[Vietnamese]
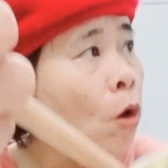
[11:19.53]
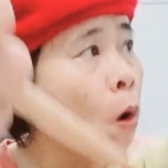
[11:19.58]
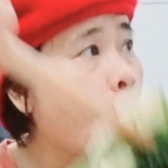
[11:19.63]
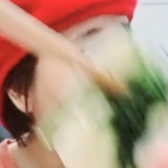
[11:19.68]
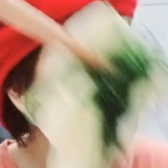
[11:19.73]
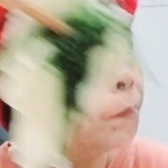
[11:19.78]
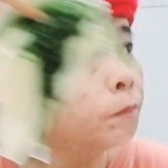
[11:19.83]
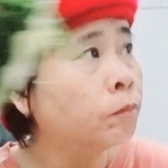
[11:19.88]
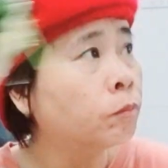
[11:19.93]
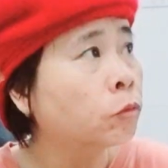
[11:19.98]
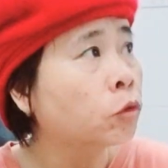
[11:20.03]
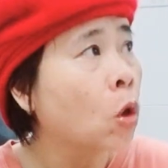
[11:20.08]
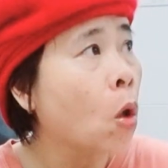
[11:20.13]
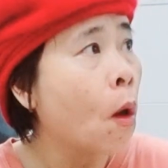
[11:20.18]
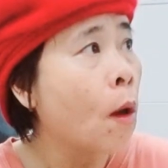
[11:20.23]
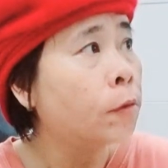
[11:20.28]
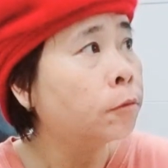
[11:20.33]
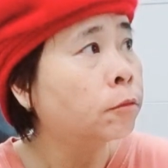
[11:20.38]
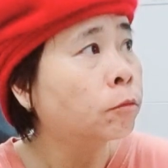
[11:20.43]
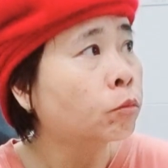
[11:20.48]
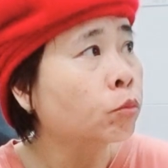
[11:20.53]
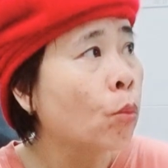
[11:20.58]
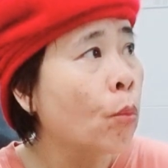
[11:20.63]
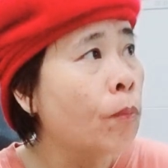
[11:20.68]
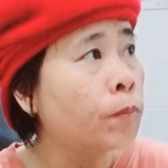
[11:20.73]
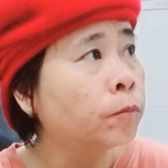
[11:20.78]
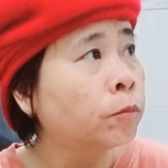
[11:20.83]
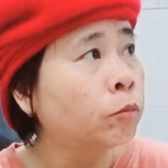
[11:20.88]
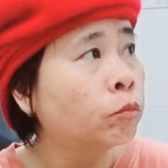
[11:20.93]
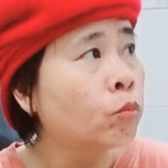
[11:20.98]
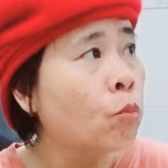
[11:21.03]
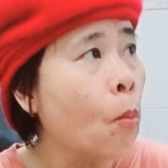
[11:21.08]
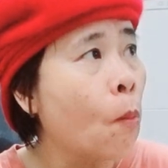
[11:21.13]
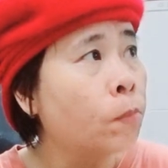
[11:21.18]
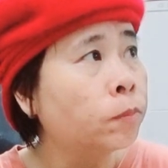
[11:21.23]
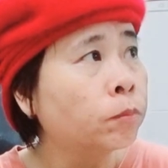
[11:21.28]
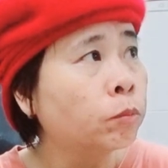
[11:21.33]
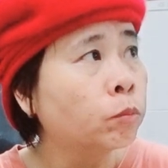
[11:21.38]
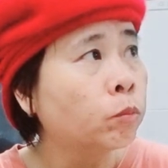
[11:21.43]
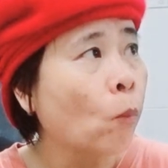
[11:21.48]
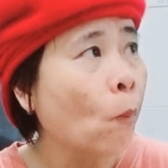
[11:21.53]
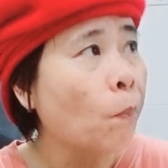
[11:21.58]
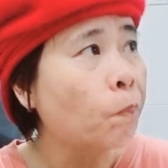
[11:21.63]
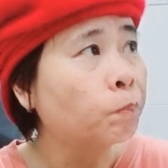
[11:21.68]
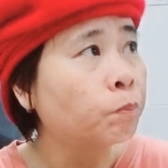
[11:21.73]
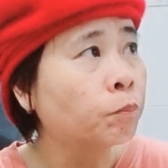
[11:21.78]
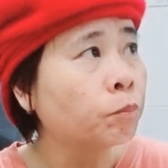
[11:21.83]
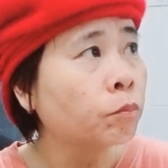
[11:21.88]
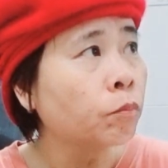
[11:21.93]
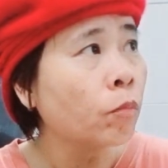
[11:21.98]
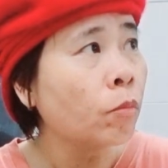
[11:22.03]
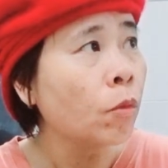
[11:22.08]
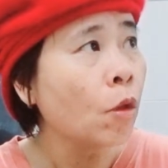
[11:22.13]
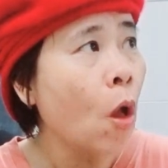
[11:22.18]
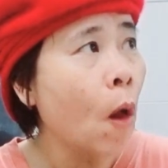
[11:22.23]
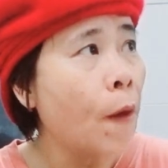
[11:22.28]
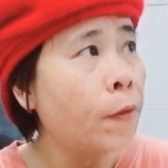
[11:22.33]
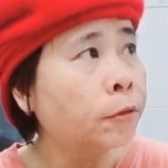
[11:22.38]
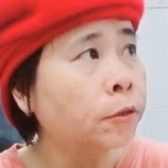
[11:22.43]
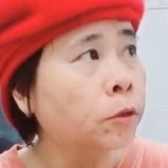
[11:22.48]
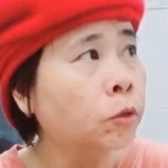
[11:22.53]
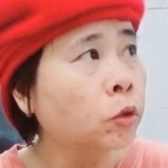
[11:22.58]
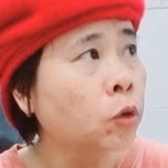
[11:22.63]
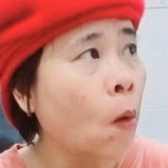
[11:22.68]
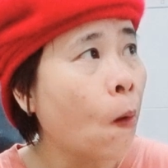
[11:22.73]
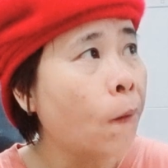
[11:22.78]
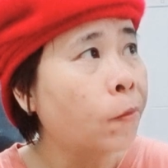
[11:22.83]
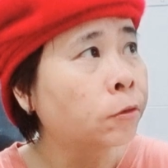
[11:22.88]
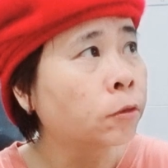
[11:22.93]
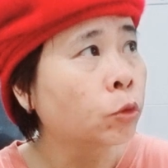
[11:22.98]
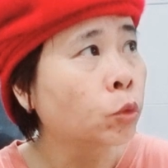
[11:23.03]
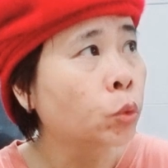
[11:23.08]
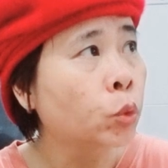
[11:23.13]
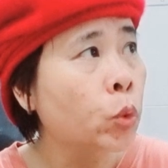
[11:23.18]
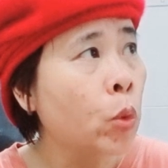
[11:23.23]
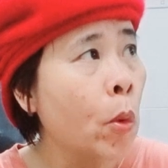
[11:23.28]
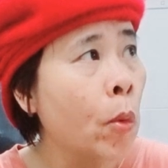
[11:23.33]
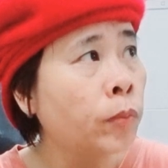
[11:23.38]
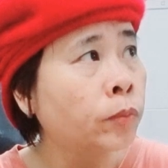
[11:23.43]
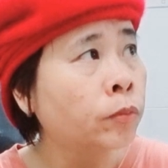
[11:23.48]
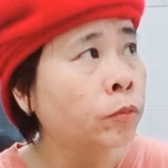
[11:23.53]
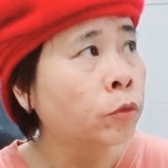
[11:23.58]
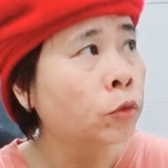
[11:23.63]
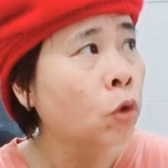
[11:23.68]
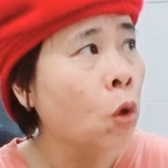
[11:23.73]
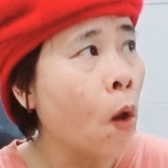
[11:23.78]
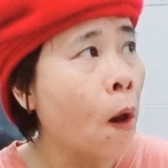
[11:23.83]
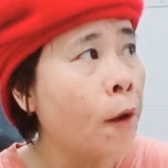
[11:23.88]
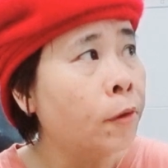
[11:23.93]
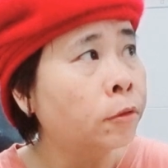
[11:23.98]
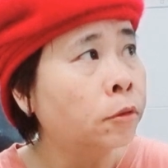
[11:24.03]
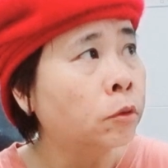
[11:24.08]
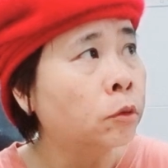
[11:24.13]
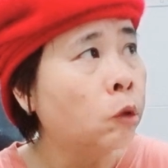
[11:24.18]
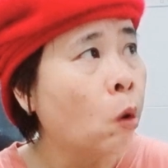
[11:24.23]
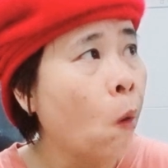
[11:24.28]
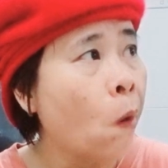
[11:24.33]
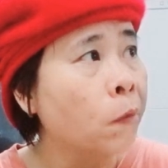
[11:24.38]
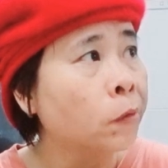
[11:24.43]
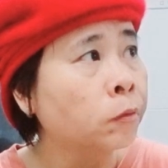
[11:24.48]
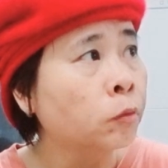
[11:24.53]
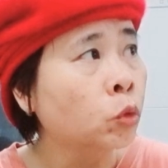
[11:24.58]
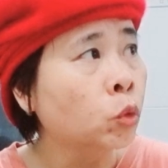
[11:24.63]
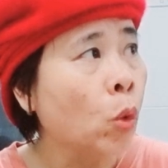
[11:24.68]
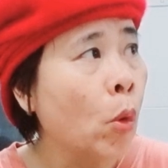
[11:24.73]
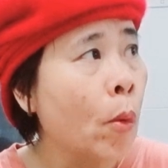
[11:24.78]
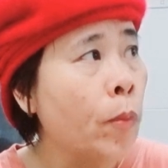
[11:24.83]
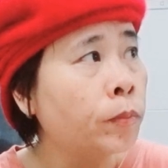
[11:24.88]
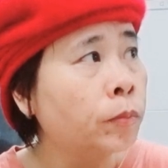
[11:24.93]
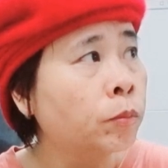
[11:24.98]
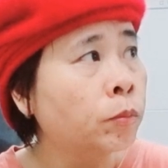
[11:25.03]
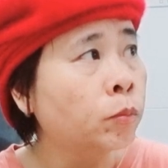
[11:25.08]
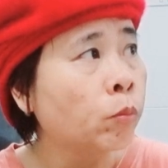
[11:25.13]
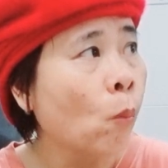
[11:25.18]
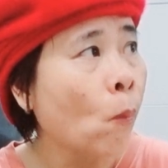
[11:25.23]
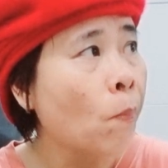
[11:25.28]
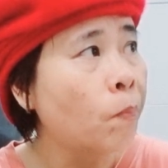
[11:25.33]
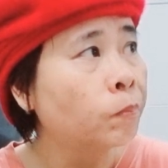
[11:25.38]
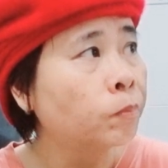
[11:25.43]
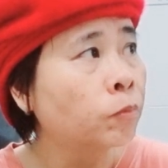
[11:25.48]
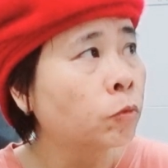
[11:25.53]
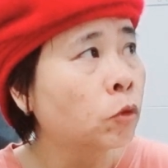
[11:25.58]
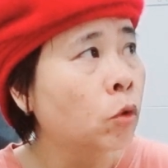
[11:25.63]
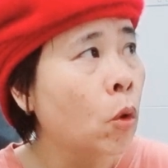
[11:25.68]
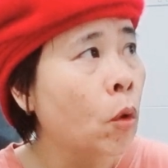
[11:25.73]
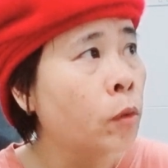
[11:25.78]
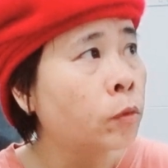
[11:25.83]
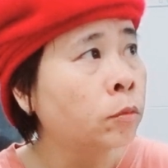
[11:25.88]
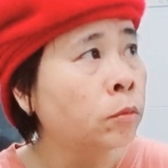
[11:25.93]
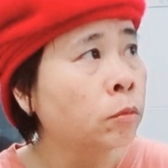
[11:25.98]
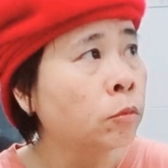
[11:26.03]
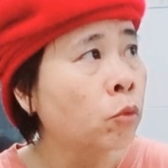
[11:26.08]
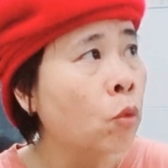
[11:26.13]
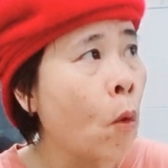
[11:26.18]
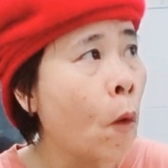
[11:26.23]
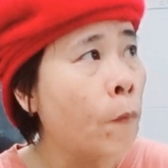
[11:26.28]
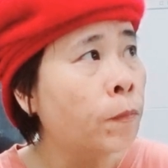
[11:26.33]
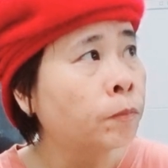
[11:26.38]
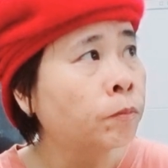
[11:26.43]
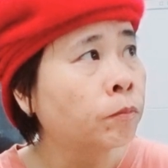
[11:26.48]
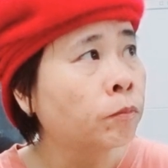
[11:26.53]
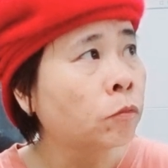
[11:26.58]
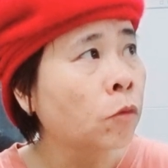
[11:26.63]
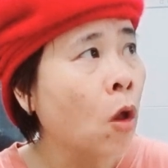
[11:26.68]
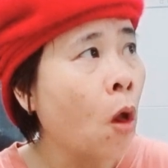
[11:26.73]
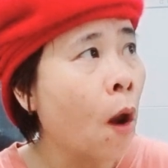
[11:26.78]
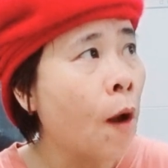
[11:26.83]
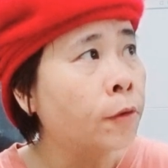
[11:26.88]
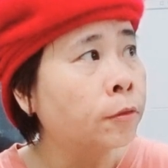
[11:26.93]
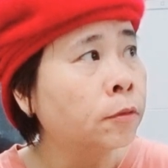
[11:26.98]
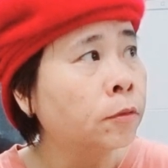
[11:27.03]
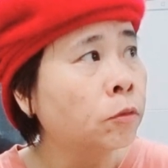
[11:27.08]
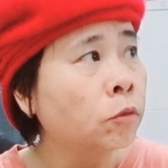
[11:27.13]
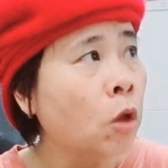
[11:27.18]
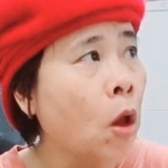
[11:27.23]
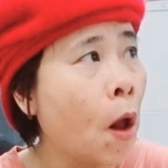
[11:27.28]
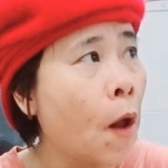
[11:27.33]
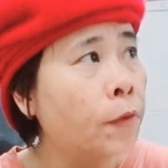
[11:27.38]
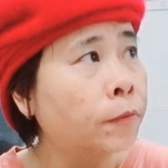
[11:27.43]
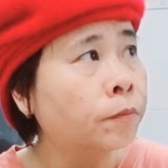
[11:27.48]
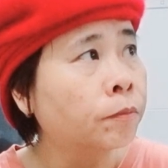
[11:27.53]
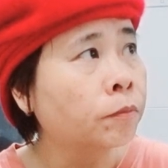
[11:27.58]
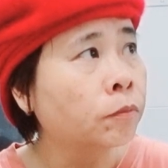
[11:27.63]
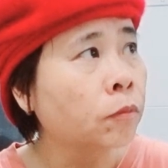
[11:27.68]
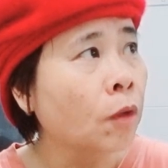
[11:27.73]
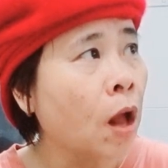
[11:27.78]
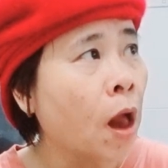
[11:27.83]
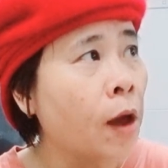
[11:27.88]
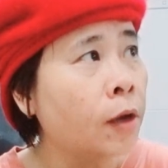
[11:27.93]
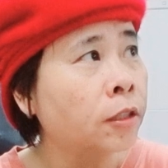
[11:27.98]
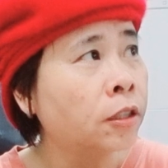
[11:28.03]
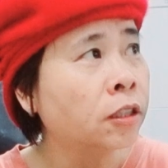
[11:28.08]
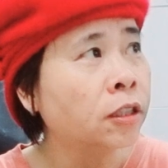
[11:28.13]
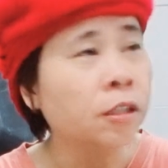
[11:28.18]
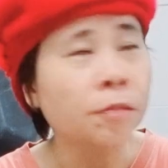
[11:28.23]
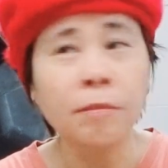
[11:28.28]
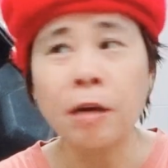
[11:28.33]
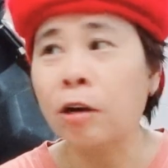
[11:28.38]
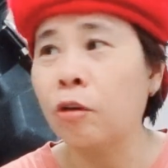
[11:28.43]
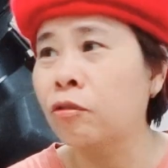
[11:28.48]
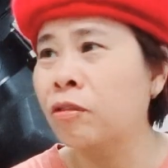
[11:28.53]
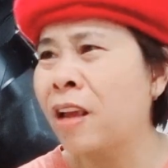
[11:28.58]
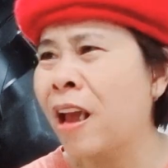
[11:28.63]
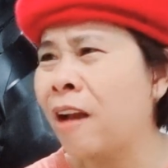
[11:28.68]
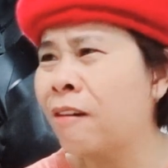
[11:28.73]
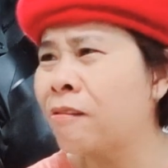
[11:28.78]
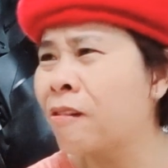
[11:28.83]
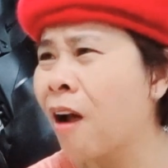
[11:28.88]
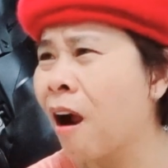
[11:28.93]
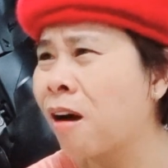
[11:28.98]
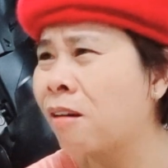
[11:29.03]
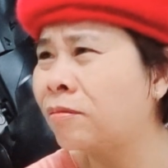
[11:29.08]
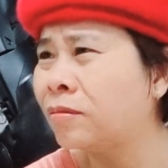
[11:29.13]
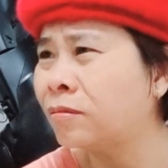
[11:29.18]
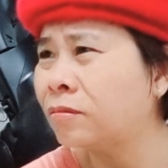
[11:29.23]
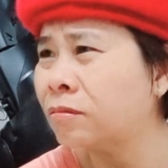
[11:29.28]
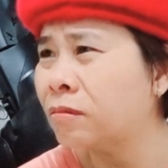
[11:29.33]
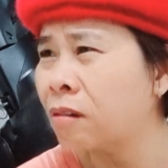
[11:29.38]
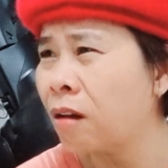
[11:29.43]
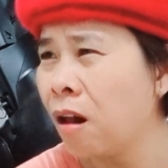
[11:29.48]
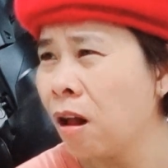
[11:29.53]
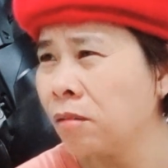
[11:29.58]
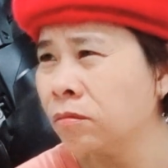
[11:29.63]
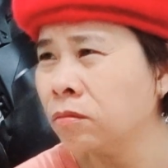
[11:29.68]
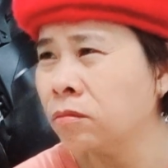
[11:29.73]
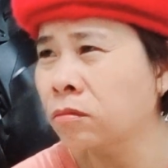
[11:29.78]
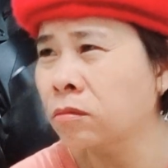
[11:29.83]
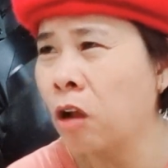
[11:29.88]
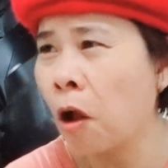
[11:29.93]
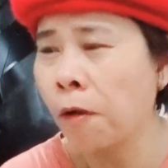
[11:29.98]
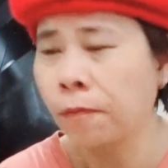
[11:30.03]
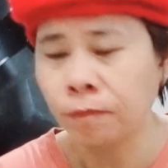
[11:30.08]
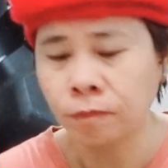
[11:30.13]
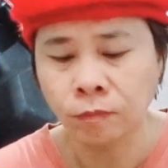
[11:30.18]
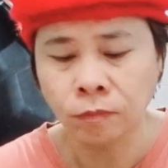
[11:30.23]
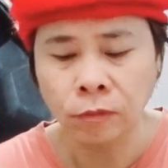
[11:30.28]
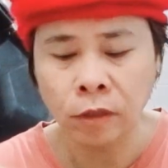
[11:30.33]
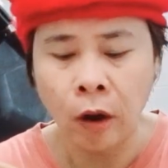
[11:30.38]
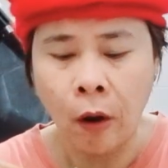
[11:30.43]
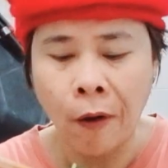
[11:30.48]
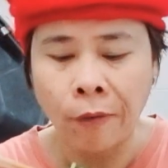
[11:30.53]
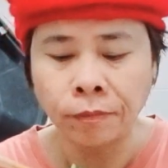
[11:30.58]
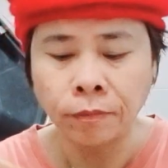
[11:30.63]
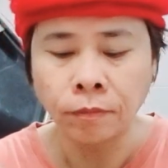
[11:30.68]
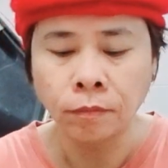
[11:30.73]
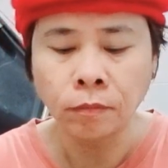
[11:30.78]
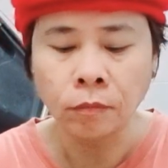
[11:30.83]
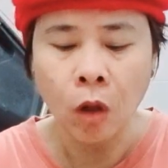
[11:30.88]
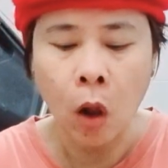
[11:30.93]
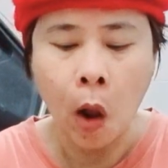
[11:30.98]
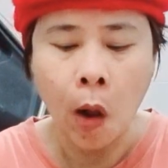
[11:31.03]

tiếp nhận, kiến nghị biện pháp cần thiết để bảo vệ quyền và lợi ích hợp pháp của người Việt Nam, ngăn ngừa hành động phân biệt đối xử với cộng đồng người Việt Nam ở quốc gia tiếp nhận.